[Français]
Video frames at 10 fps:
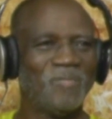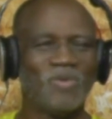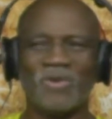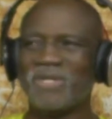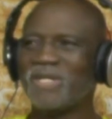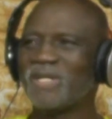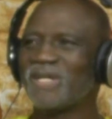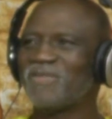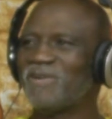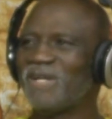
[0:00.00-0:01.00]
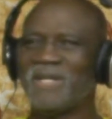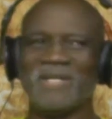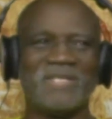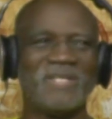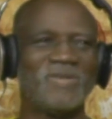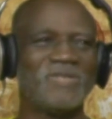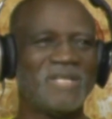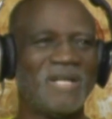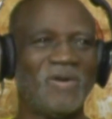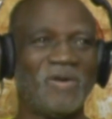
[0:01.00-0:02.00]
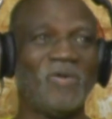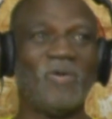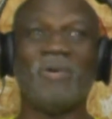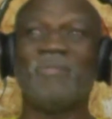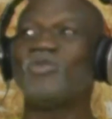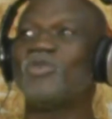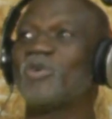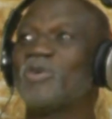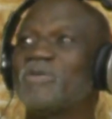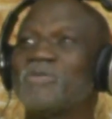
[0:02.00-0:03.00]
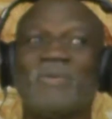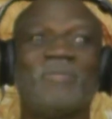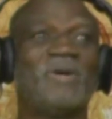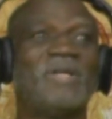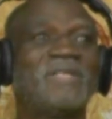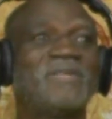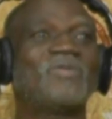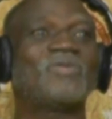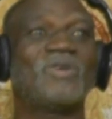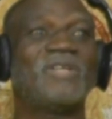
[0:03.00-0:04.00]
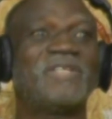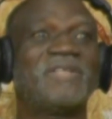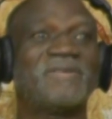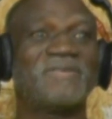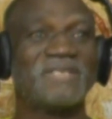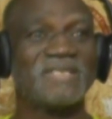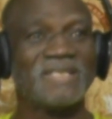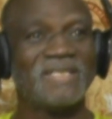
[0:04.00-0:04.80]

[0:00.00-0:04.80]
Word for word: pour dire que voilà des terroristes, alors que nous-mêmes, nous ne connaissons même pas les terroristes. Où sont les terroristes